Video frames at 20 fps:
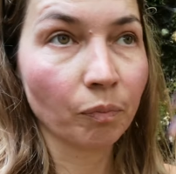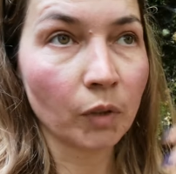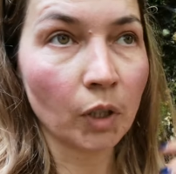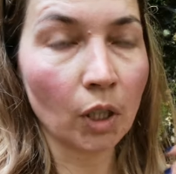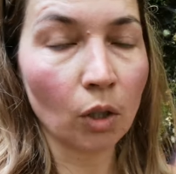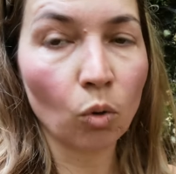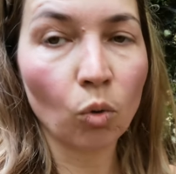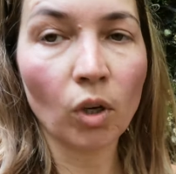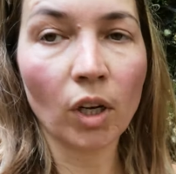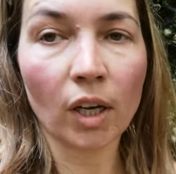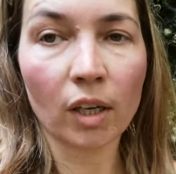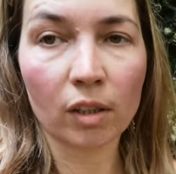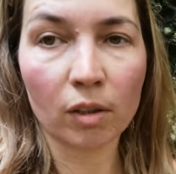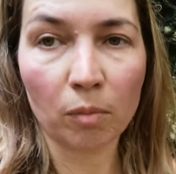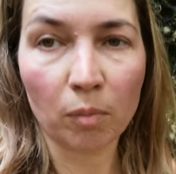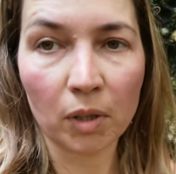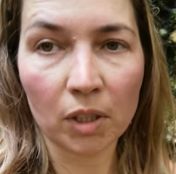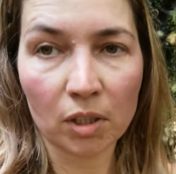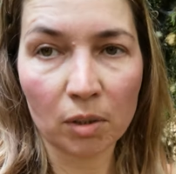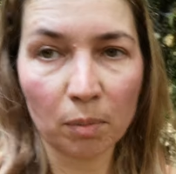регулярно
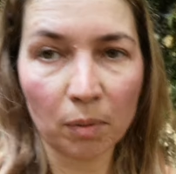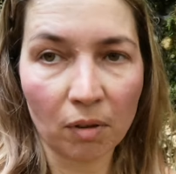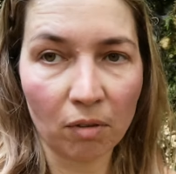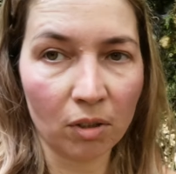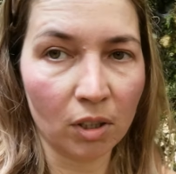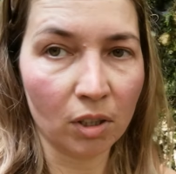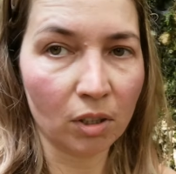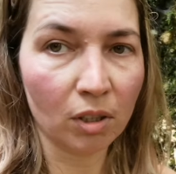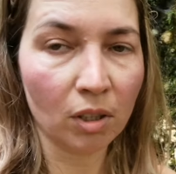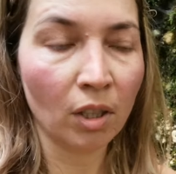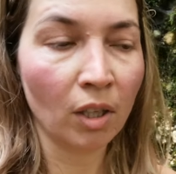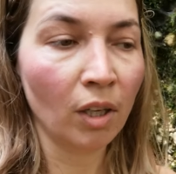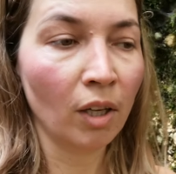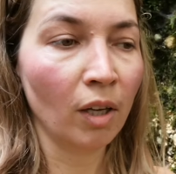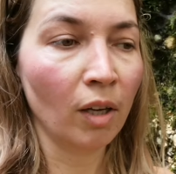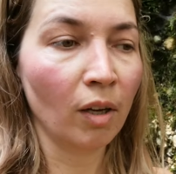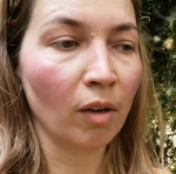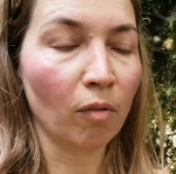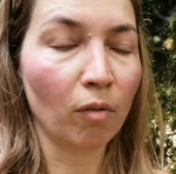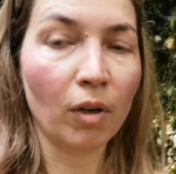вместе проводить
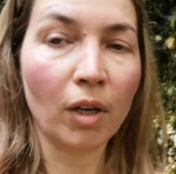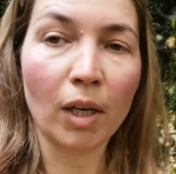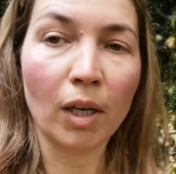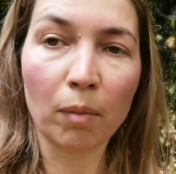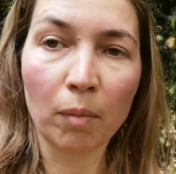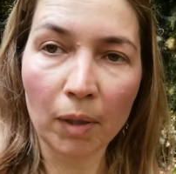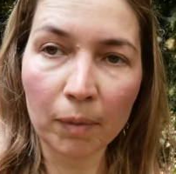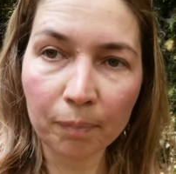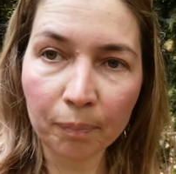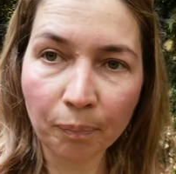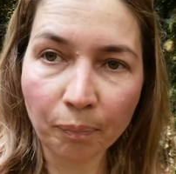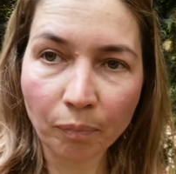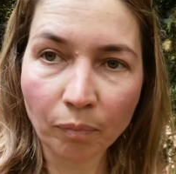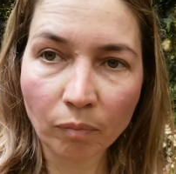время.